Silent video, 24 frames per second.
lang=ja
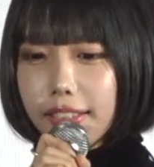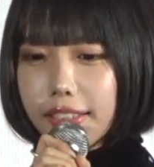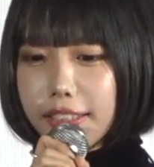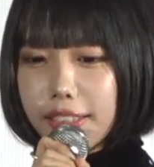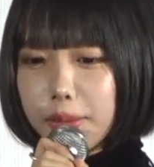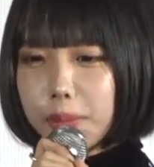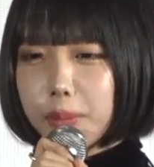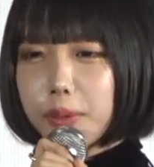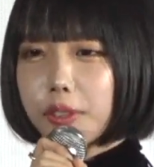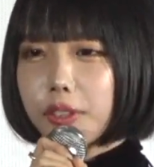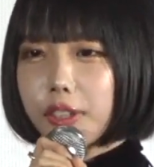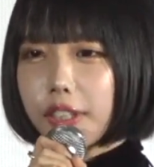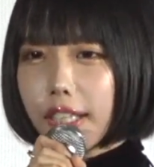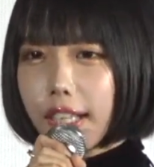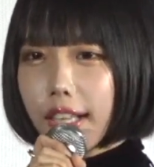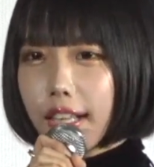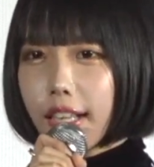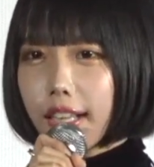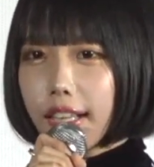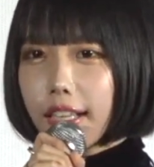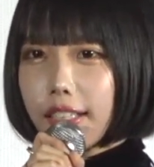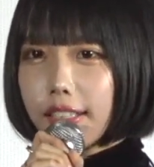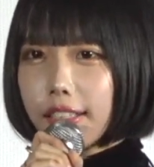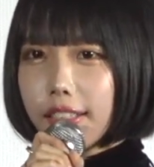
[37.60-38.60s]
自分
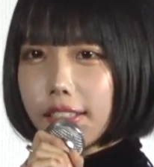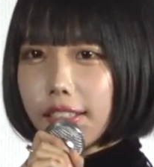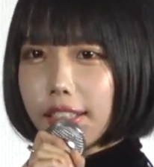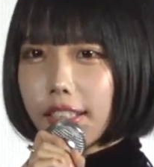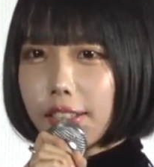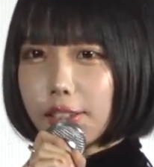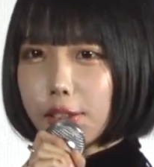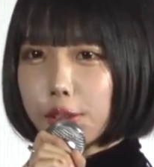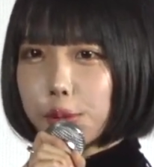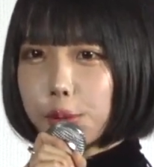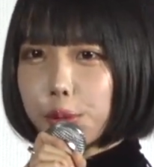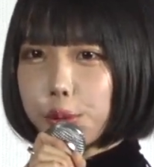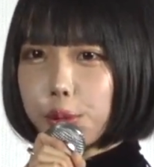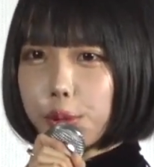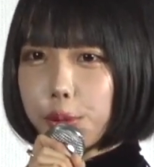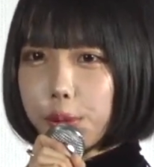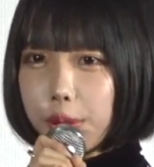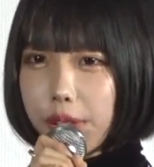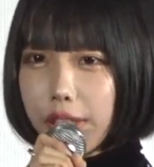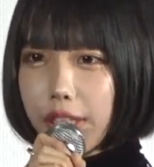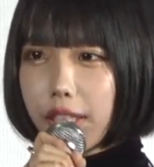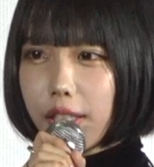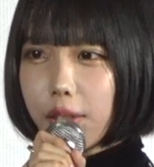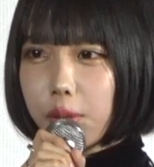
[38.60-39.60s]
がやるこ
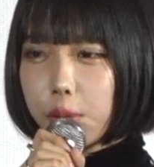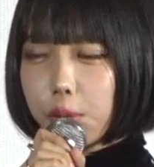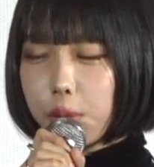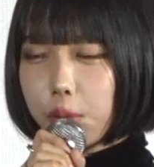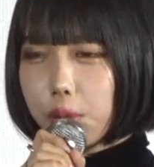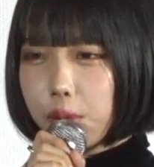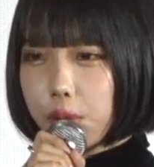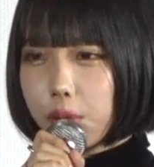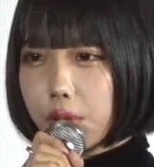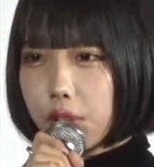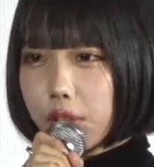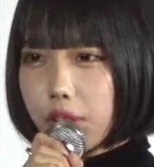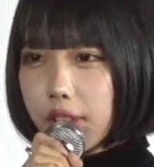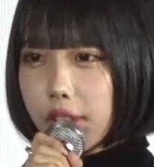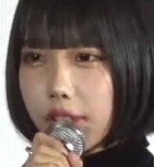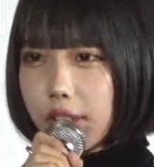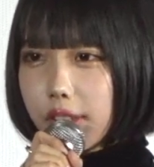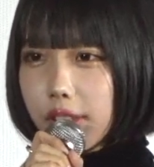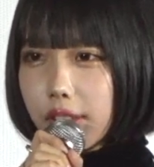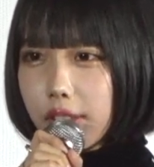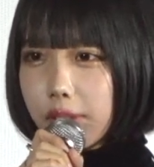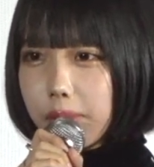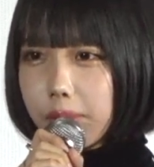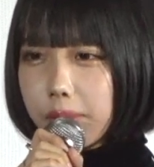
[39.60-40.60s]
とでこ
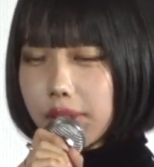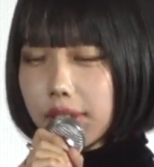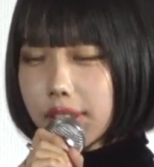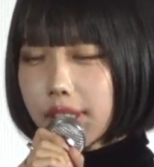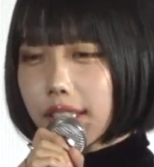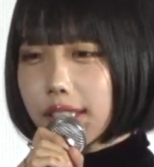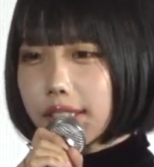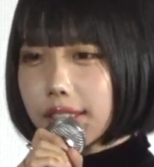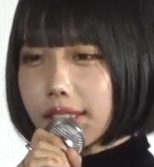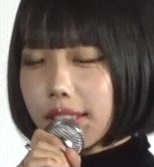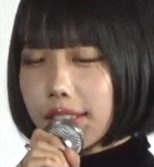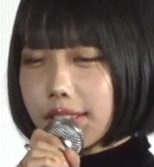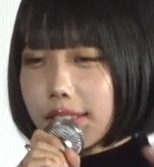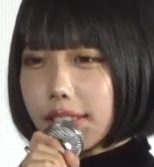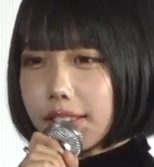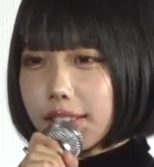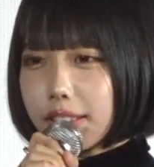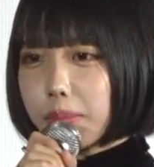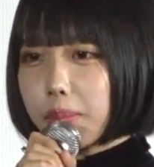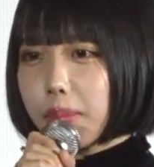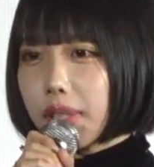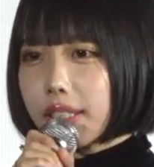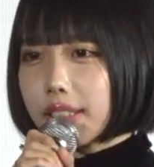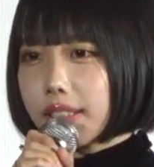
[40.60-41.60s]
うもしかしたら
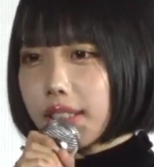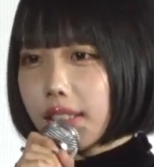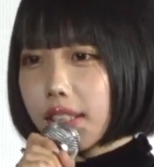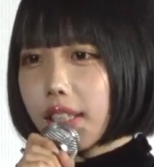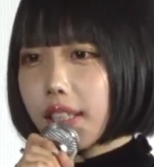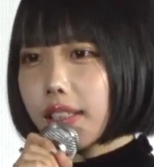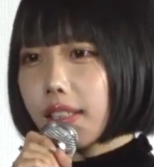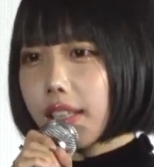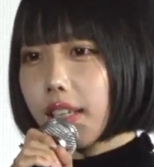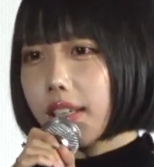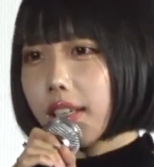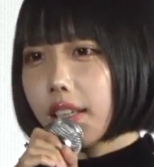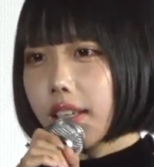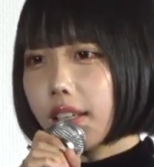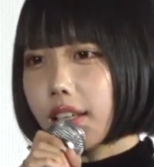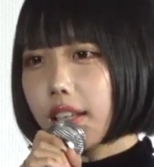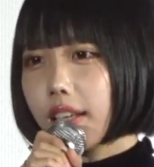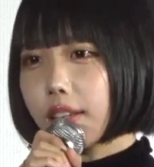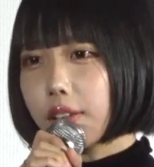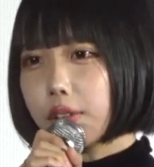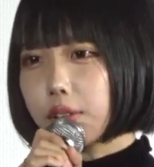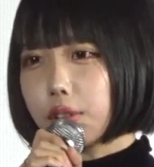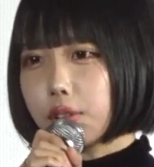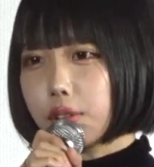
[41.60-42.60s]
説明しなきゃいけ
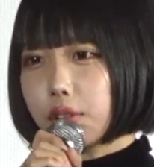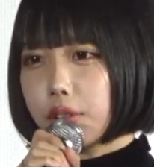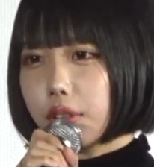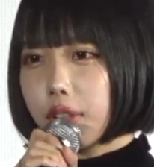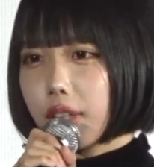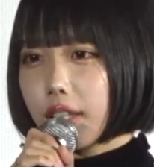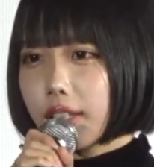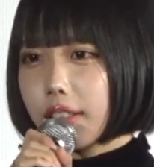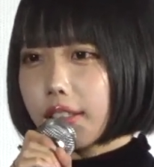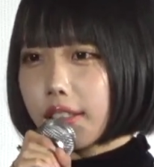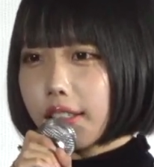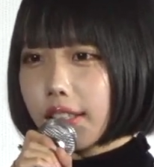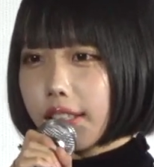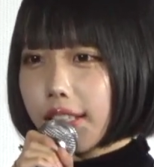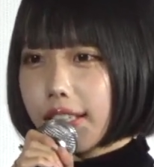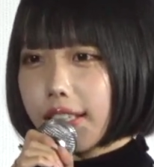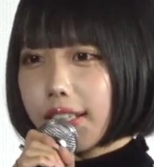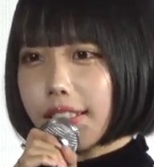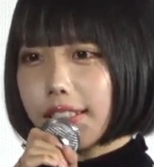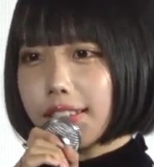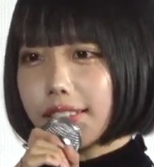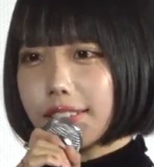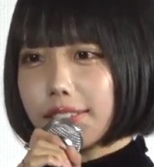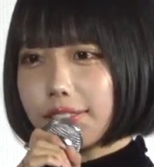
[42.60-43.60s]
ないことだった
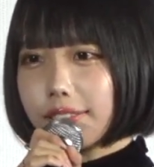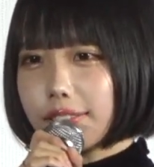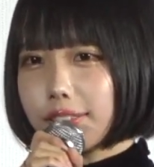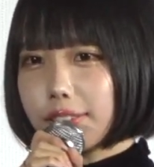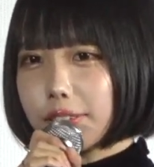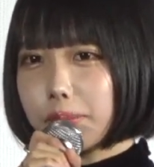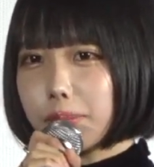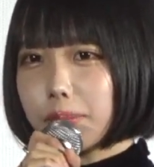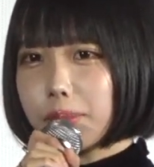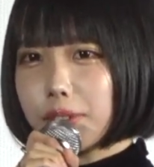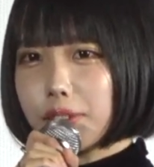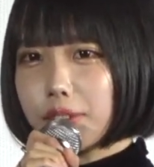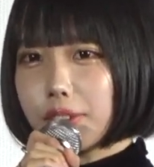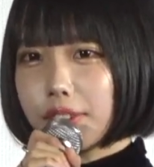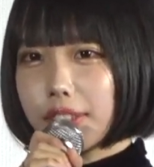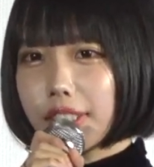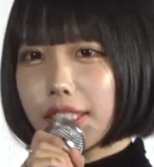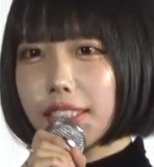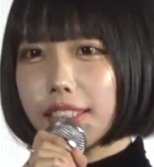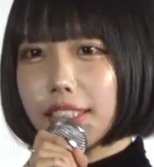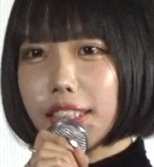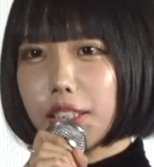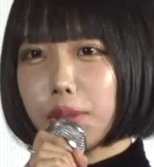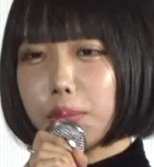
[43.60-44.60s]
り、そういう
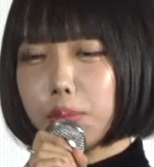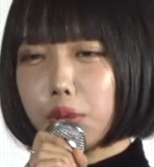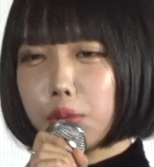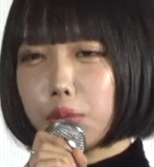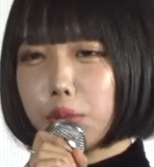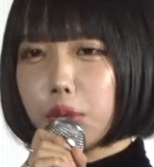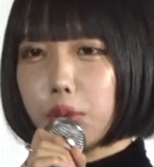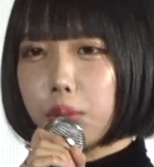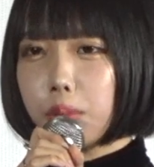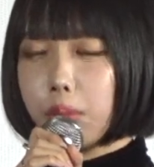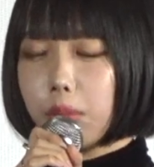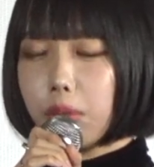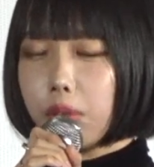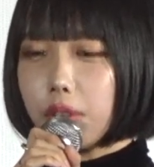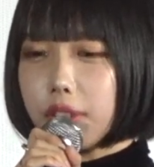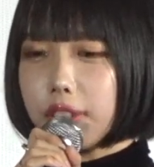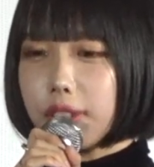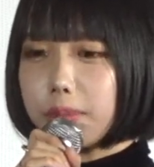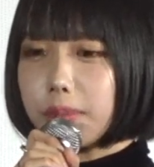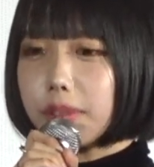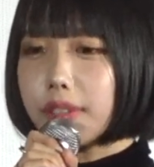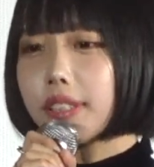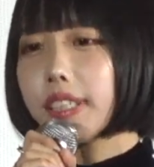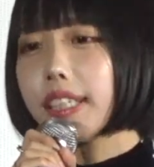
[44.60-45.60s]
難しい部分も
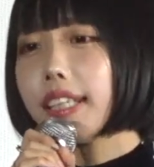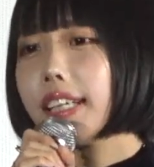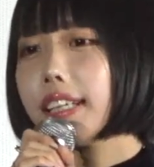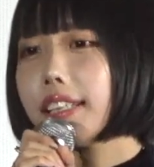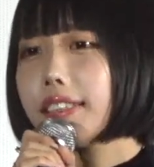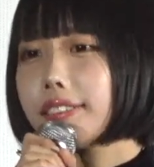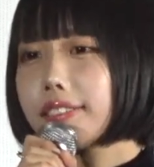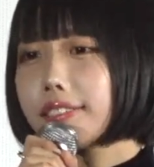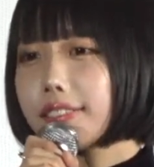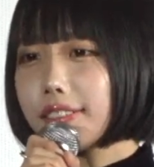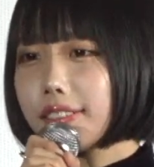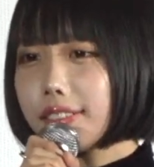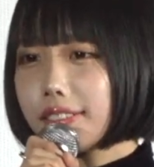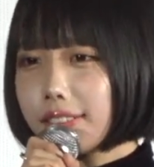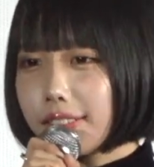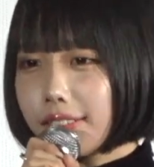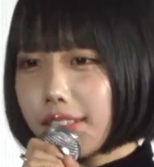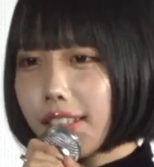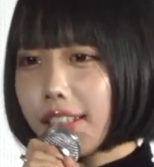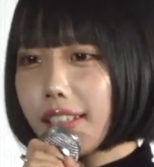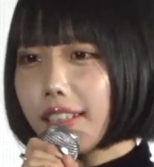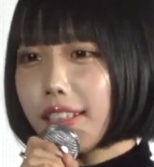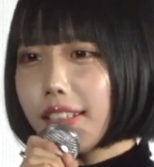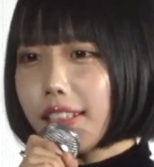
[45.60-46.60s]
自分がやること
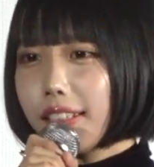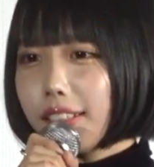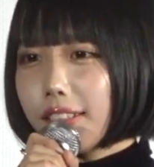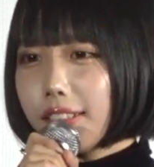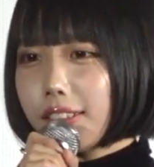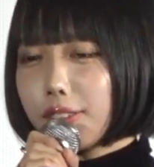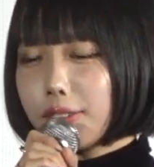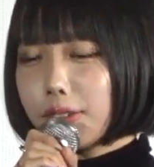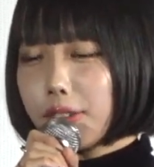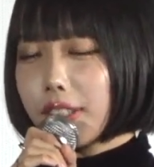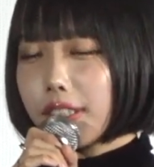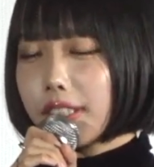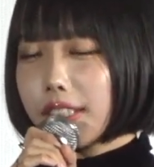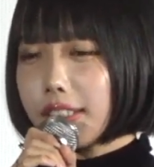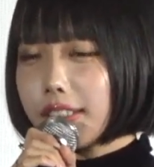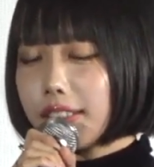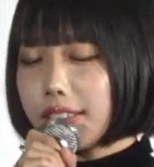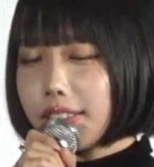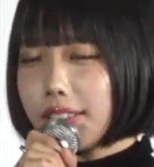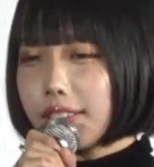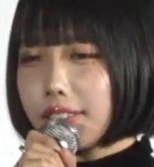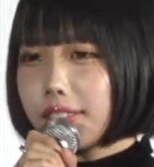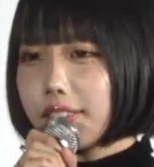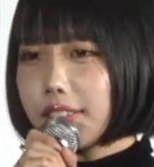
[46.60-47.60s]
でそれが
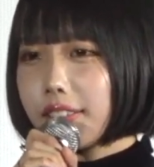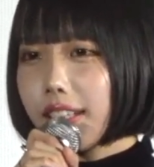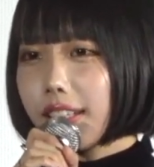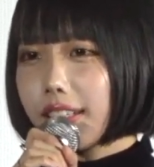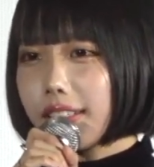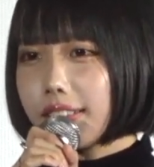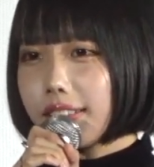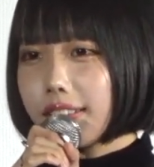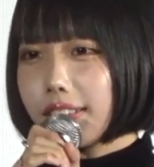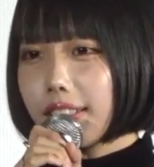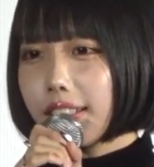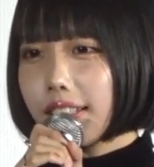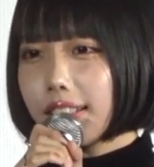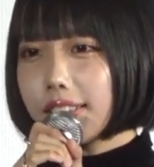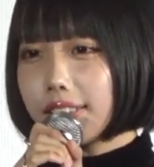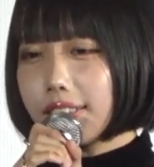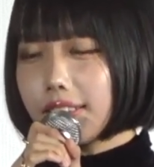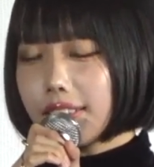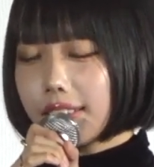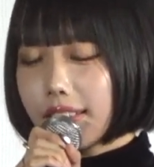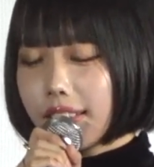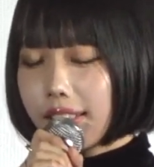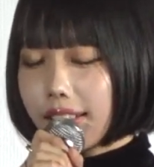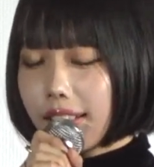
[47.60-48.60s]
必要なくな
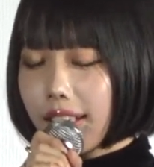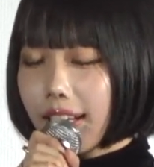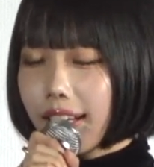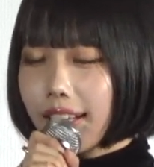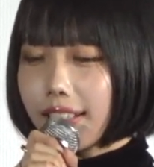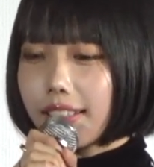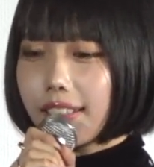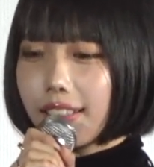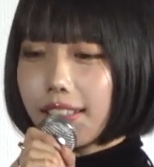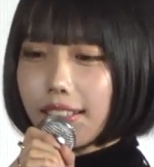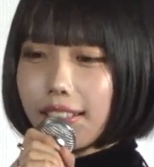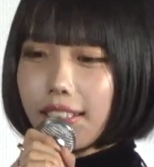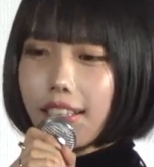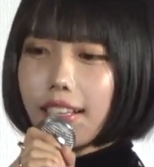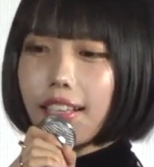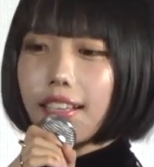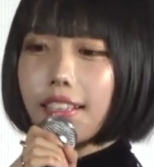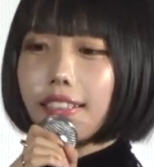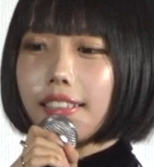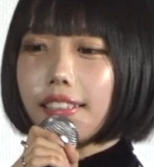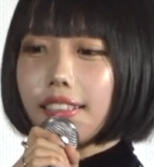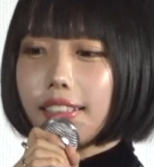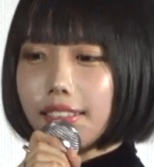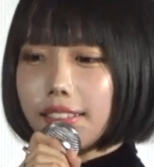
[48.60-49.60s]
るんじゃないか
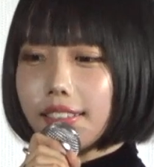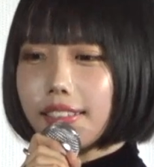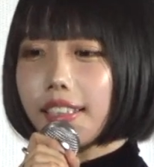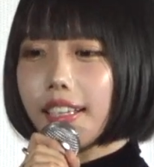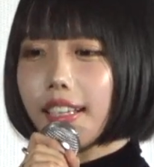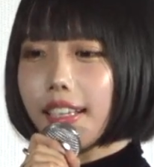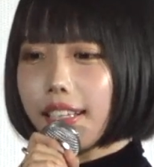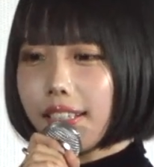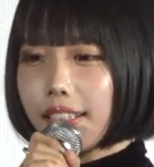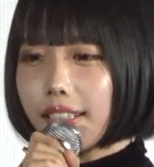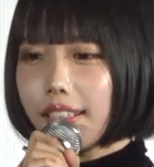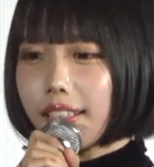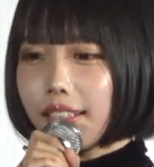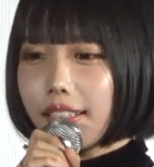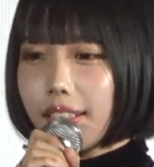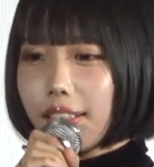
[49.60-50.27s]
なってぐらい、